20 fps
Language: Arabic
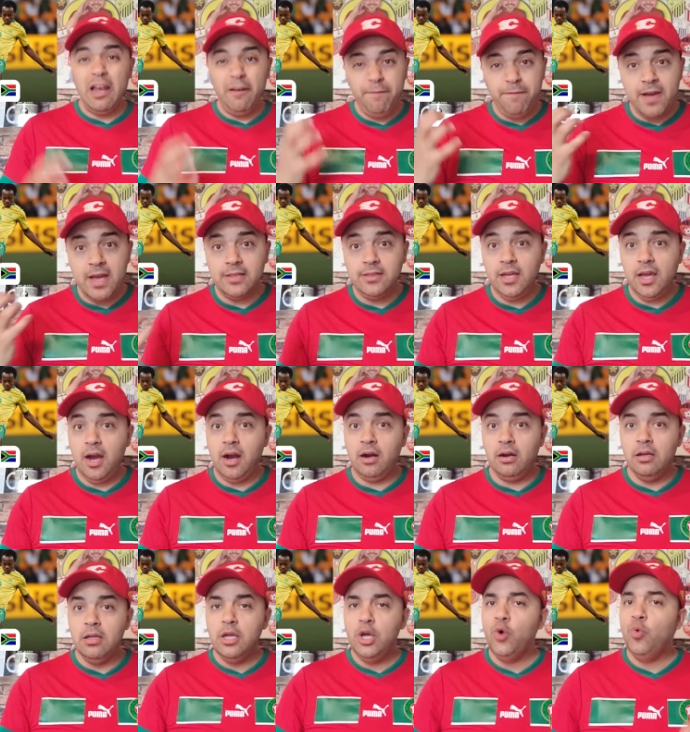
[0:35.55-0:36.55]

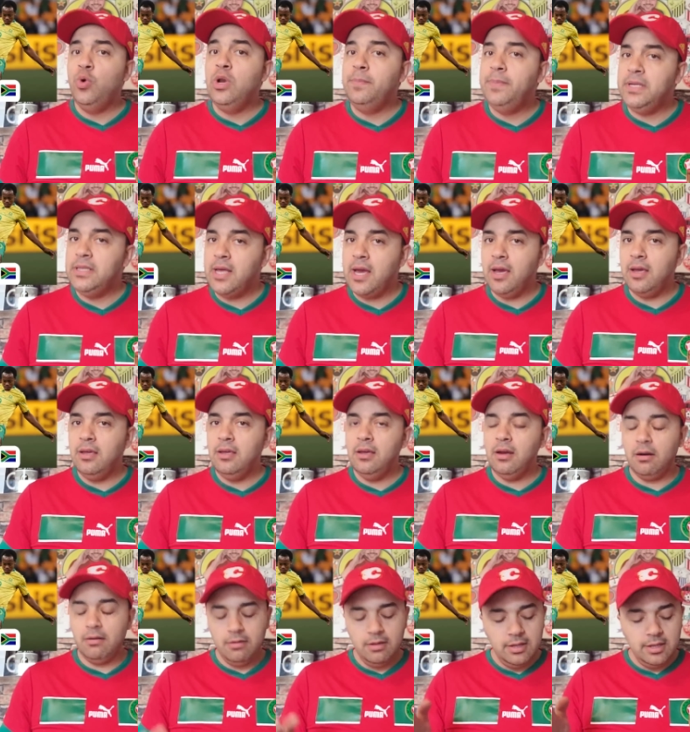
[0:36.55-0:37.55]
الفادحه
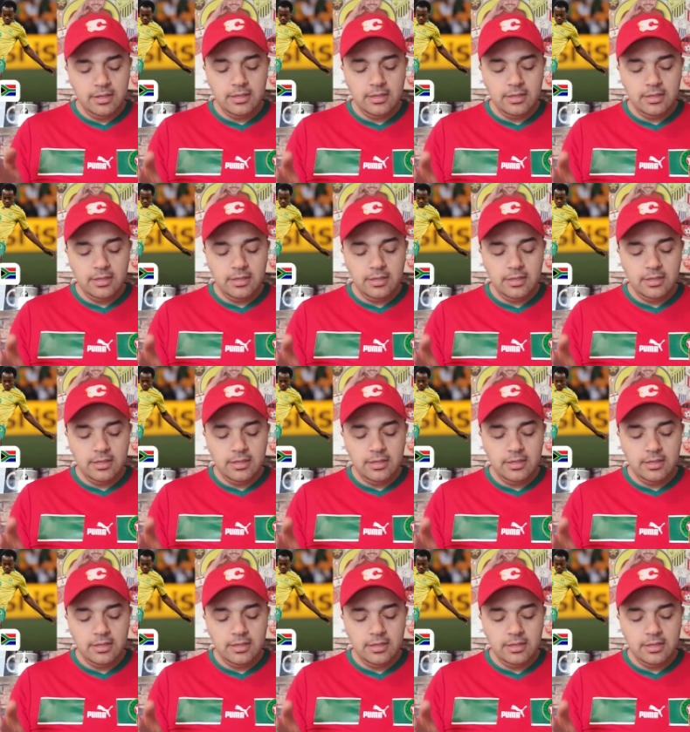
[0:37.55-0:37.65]
والبدائيه